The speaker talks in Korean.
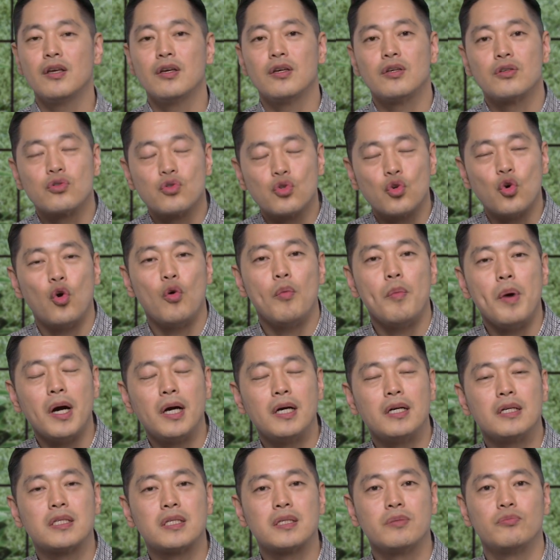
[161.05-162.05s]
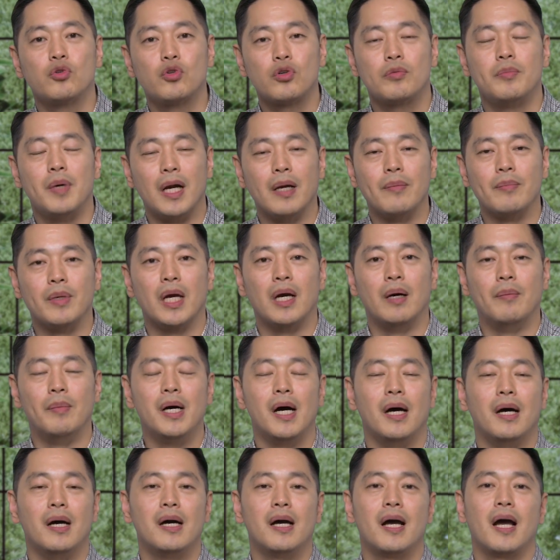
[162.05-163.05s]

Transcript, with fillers: 소망을 씀으로 말미암아